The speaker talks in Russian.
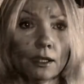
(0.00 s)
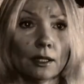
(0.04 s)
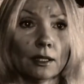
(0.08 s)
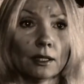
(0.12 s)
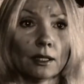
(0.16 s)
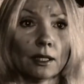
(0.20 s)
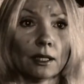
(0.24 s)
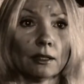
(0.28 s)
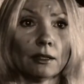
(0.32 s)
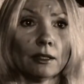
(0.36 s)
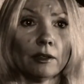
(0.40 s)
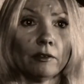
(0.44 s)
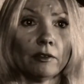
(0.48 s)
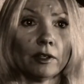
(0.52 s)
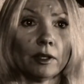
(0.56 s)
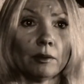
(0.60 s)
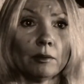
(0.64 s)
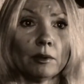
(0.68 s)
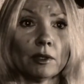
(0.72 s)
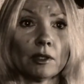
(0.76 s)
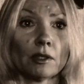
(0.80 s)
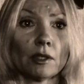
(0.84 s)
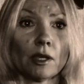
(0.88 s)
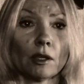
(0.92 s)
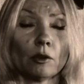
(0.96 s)
и
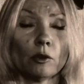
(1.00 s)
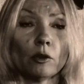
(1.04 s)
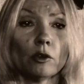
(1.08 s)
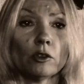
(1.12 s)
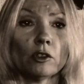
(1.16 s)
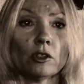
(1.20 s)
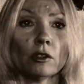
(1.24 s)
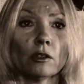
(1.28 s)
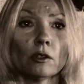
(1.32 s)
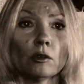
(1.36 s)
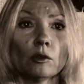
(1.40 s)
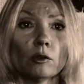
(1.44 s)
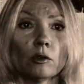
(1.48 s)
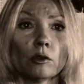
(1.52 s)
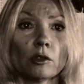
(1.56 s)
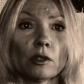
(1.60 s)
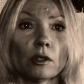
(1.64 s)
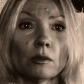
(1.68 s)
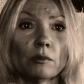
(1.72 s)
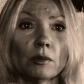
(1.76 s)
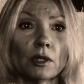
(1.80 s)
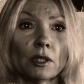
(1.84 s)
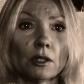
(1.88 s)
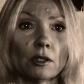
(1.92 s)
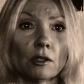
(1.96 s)
одновременно закончила
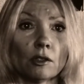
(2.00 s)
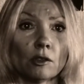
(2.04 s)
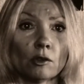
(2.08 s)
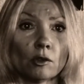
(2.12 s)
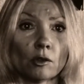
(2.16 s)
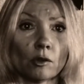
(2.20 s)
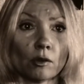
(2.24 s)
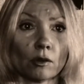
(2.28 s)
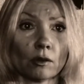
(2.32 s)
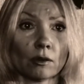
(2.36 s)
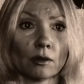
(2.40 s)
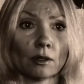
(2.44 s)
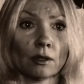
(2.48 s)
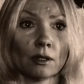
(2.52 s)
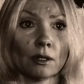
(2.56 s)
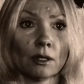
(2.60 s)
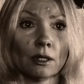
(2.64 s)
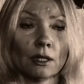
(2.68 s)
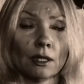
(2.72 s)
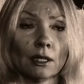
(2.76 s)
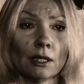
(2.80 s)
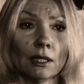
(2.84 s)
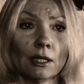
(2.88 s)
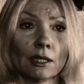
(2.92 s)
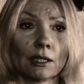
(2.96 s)
курсы медсестер.
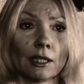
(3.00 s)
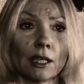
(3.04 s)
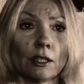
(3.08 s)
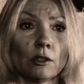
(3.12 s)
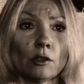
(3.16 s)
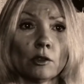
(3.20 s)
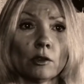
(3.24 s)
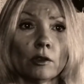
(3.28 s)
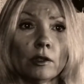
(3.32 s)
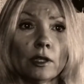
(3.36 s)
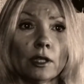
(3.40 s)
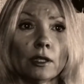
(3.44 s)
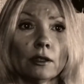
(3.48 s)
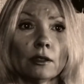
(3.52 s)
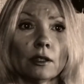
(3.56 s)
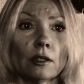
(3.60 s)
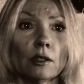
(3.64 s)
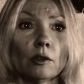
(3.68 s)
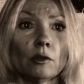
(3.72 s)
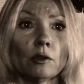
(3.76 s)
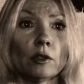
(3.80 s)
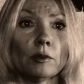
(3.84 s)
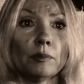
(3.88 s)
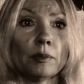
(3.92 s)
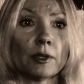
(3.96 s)
К концу лета
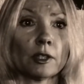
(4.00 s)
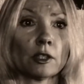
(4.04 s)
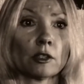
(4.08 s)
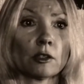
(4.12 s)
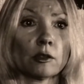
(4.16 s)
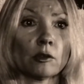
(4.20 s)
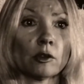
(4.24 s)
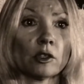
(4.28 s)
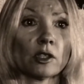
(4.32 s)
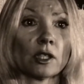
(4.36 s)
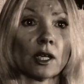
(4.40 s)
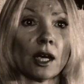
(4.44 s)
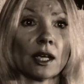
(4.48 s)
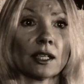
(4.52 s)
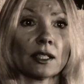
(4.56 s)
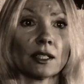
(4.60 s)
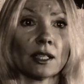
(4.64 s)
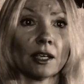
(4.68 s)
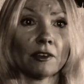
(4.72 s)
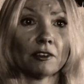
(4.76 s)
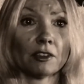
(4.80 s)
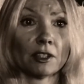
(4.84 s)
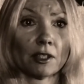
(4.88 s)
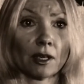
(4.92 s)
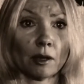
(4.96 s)
Юле пришлось
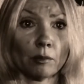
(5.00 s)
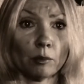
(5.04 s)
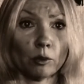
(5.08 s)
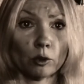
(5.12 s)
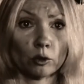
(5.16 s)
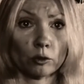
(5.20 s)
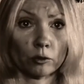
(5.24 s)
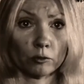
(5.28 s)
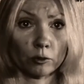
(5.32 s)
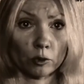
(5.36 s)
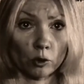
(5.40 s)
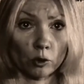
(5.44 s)
оставить работу в